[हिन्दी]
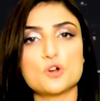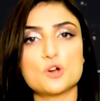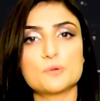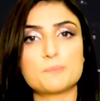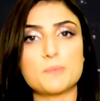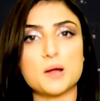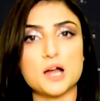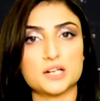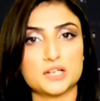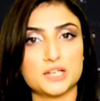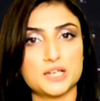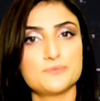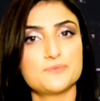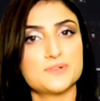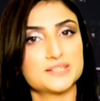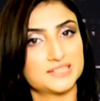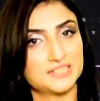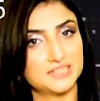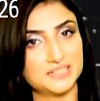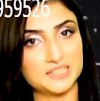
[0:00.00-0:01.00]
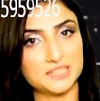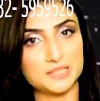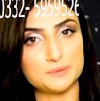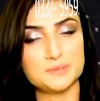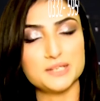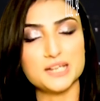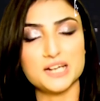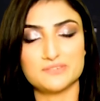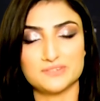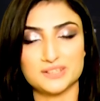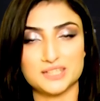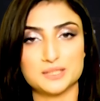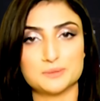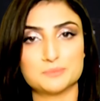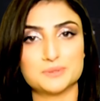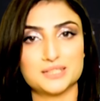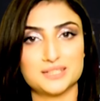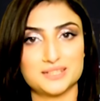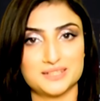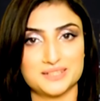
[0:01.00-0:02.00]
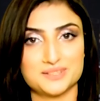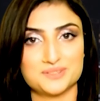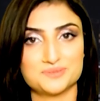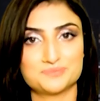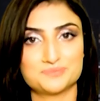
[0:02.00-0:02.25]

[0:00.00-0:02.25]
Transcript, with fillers: और पार्क की फैसिलिटी भी अवेलेबल है